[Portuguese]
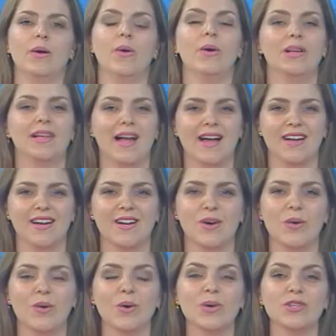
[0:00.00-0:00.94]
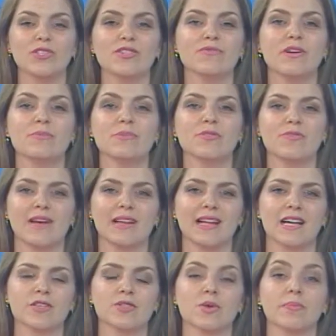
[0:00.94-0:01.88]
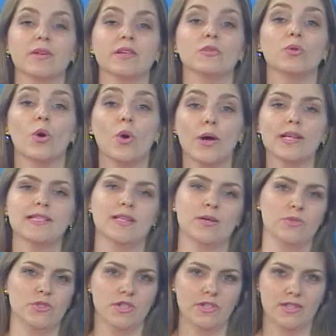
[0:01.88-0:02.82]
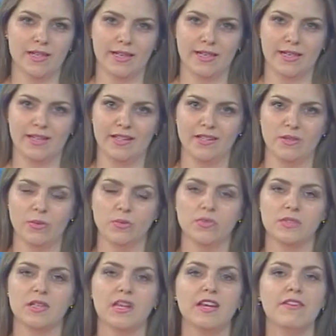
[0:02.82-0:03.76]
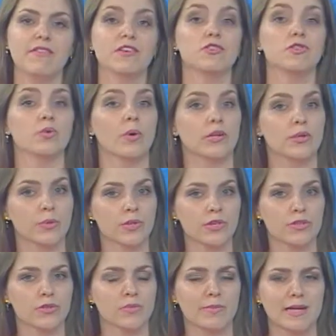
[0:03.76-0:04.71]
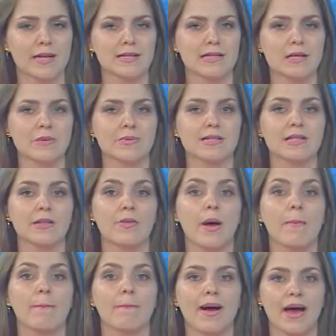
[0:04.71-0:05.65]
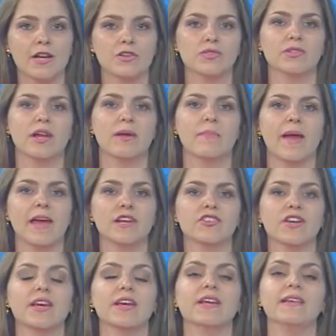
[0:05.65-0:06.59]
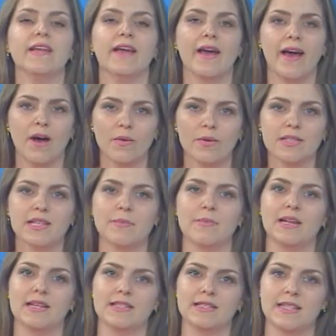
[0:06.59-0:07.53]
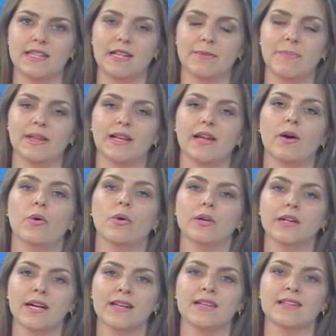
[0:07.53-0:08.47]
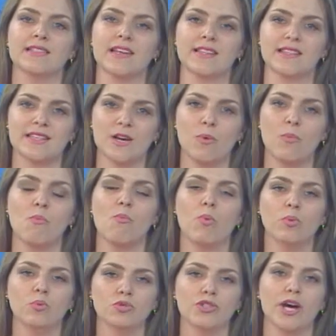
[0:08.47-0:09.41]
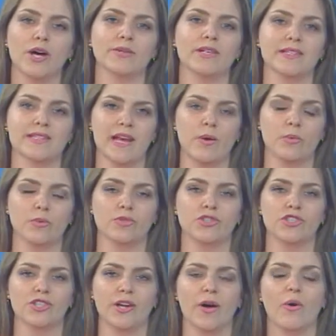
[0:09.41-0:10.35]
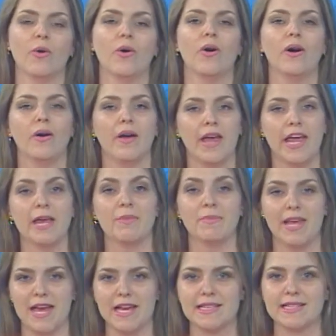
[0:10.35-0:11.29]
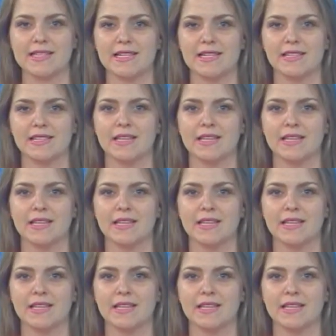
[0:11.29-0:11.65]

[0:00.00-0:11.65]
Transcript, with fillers: Olá, hoje vamos falar sobre doação de sangue. Os níveis de doadores no Brasil estão abaixo da média ideal estabelecida pela Organização Mundial da Saúde, OMS.